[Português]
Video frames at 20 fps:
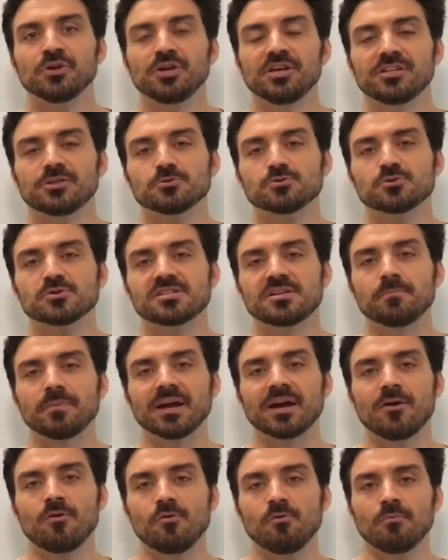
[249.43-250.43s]
Então, se você
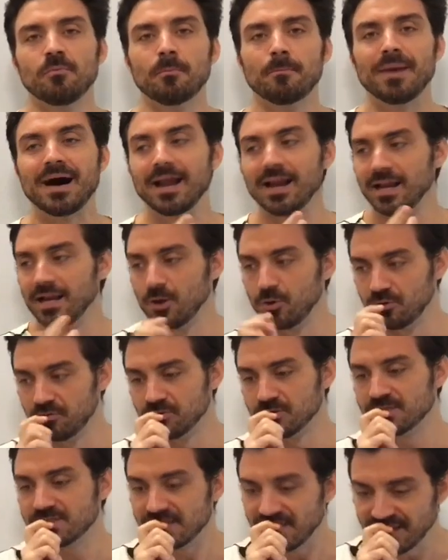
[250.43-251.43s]
pegar um balão e
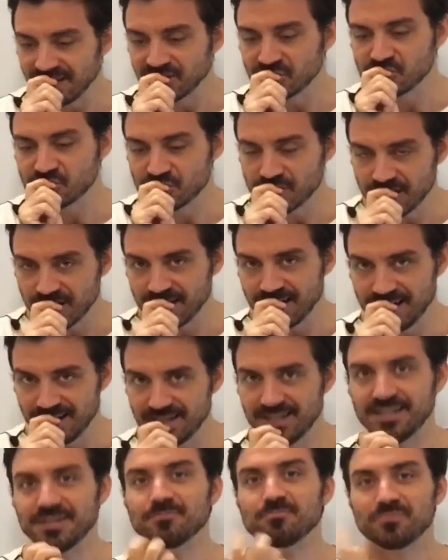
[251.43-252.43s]
você encher
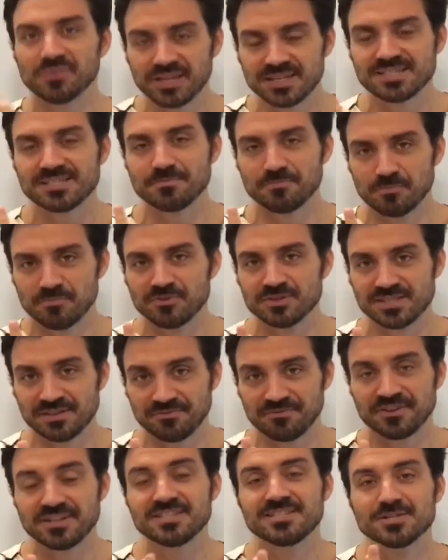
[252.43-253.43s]
ele, esse você
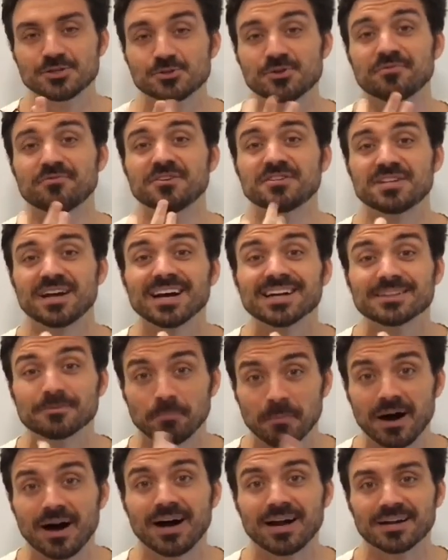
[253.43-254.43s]
fez isso, você fez
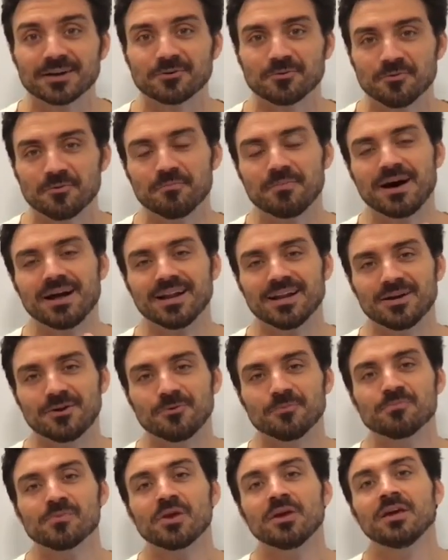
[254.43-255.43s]
admana com o
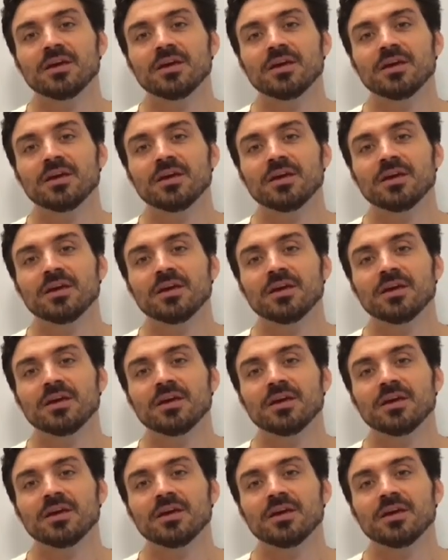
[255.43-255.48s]
balão.